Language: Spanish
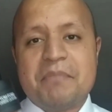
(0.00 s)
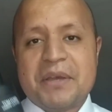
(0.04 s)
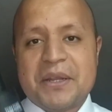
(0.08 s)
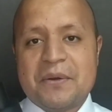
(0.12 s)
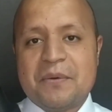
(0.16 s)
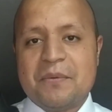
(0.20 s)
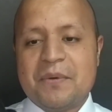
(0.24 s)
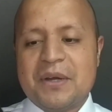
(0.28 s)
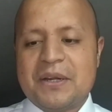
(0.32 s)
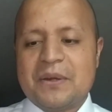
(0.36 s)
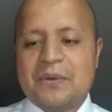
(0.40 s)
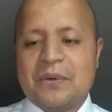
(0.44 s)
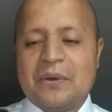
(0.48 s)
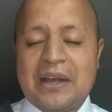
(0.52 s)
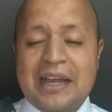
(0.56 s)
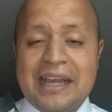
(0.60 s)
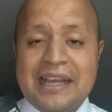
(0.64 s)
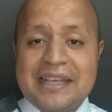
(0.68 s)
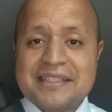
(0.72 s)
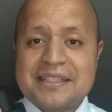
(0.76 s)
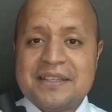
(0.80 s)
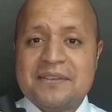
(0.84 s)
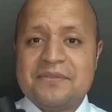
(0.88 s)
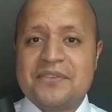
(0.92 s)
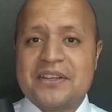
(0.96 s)
Pero bueno,
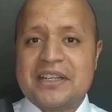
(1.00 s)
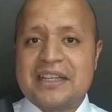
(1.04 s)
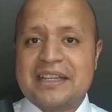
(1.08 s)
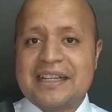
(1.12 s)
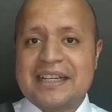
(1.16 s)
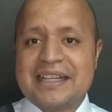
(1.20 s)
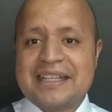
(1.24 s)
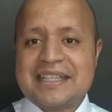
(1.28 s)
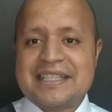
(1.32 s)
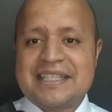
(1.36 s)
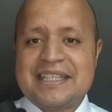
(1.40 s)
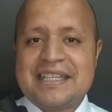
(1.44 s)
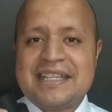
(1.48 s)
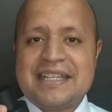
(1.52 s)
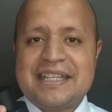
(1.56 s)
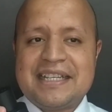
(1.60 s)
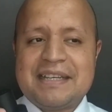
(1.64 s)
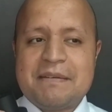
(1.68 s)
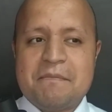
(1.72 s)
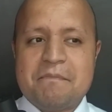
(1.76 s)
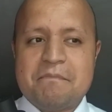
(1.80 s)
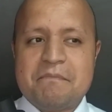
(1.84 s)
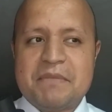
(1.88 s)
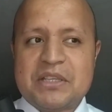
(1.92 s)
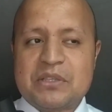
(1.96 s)
esta
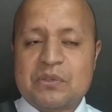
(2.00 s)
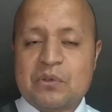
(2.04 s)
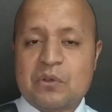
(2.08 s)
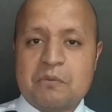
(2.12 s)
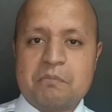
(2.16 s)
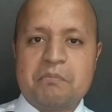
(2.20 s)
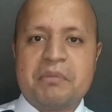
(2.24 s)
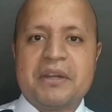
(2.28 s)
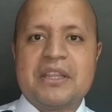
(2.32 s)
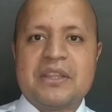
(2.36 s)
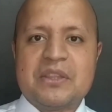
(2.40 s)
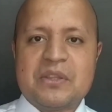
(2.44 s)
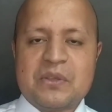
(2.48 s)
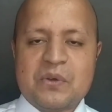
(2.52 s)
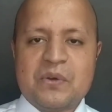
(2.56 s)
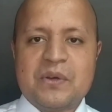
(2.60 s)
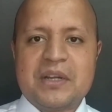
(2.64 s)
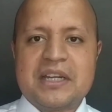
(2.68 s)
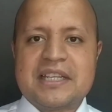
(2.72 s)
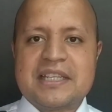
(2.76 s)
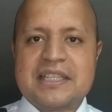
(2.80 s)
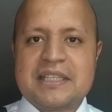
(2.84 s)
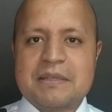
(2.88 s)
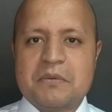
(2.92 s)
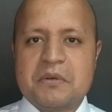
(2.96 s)
fragancia me sorprendió
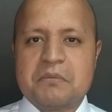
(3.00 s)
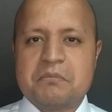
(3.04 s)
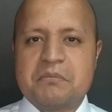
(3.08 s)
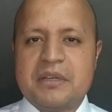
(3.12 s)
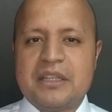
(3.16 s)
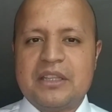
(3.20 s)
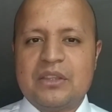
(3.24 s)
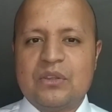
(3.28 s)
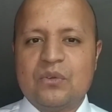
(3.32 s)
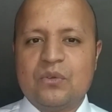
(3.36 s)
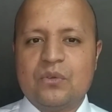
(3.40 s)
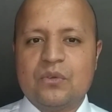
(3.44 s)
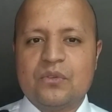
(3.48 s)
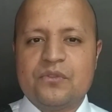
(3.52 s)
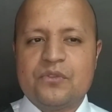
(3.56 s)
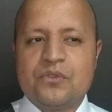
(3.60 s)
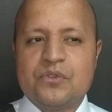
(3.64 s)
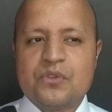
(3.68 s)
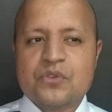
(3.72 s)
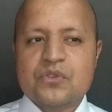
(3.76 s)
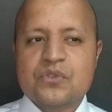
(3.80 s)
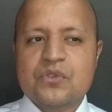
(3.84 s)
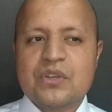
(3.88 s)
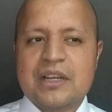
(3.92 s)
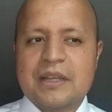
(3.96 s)
en ese momento,
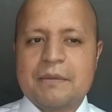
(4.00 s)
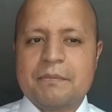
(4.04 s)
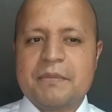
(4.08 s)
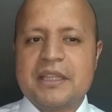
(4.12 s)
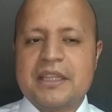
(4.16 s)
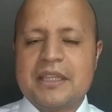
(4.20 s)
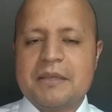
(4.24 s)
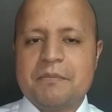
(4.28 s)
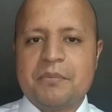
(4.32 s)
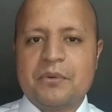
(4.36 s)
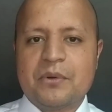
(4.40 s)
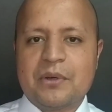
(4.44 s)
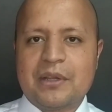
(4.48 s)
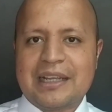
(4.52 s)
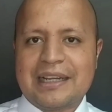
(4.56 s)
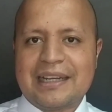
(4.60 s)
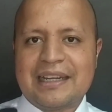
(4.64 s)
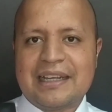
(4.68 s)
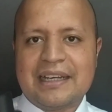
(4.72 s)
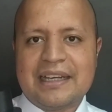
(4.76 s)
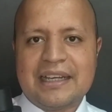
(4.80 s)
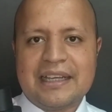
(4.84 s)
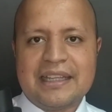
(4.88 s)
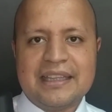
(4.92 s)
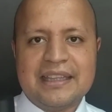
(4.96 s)
no solamente porque
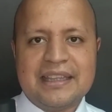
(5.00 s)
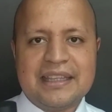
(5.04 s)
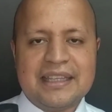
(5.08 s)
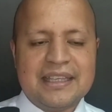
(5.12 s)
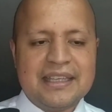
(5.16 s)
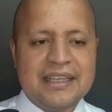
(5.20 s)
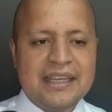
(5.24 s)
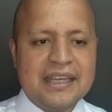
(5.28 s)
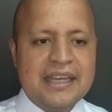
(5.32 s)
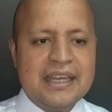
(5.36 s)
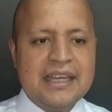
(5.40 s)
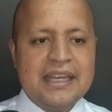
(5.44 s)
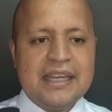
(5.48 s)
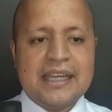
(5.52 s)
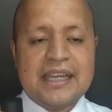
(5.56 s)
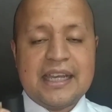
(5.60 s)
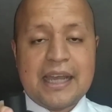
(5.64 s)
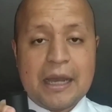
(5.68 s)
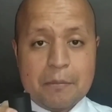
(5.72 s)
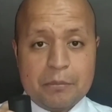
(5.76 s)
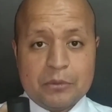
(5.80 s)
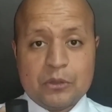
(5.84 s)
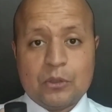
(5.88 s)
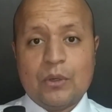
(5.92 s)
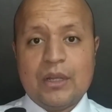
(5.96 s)
la gente
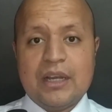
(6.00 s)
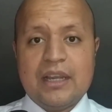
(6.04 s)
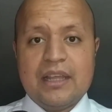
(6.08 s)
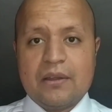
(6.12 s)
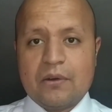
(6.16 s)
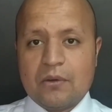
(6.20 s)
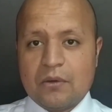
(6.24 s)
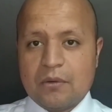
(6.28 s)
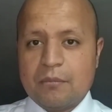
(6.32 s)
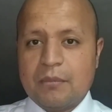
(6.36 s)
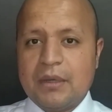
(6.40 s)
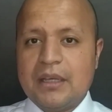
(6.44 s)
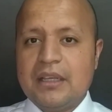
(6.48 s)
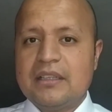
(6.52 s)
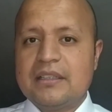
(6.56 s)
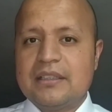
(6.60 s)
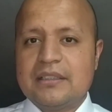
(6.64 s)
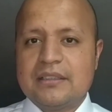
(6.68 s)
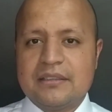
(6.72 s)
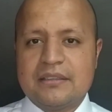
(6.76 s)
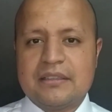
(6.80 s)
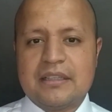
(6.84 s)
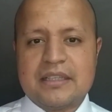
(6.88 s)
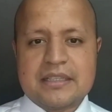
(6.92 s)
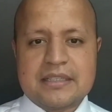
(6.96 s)
captó el aroma
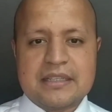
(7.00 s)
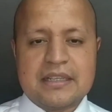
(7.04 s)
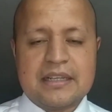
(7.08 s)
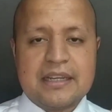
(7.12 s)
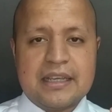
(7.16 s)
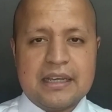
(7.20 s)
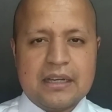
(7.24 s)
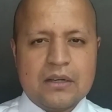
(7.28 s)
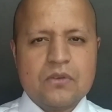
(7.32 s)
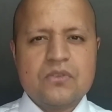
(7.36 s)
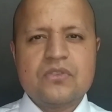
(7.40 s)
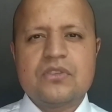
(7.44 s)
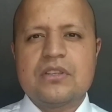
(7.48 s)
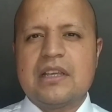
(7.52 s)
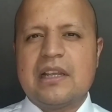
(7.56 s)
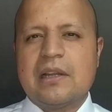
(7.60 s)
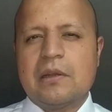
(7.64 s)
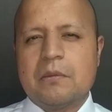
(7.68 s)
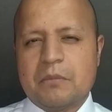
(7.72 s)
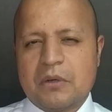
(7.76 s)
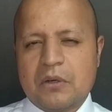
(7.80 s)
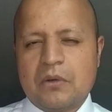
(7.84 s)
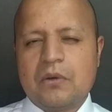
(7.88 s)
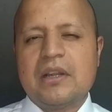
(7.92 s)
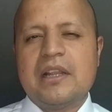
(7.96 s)
desde lejos y a
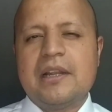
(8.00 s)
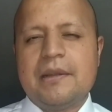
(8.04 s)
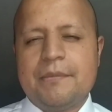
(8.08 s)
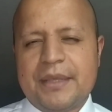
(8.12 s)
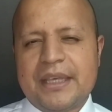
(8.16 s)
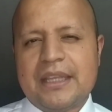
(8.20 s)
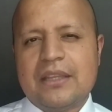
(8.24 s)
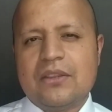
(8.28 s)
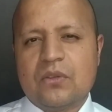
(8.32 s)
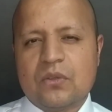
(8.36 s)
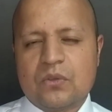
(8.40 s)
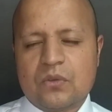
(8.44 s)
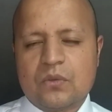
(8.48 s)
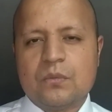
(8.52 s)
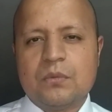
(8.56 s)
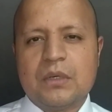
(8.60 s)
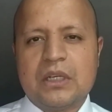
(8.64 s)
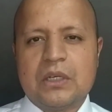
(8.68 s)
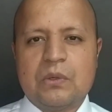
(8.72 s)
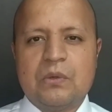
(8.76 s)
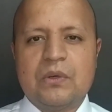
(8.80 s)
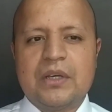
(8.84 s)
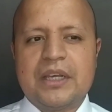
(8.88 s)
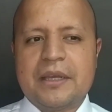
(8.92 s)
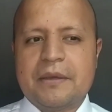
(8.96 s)
lo mejor el viento tuvo
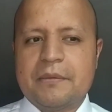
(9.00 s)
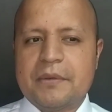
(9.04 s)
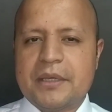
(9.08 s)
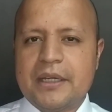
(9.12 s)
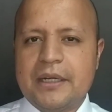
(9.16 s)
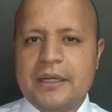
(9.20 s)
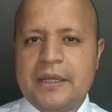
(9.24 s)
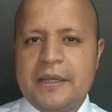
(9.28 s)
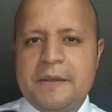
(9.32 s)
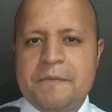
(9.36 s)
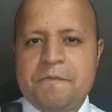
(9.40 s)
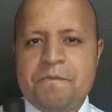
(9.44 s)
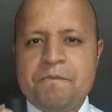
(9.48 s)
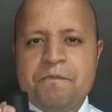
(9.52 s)
algo que ver,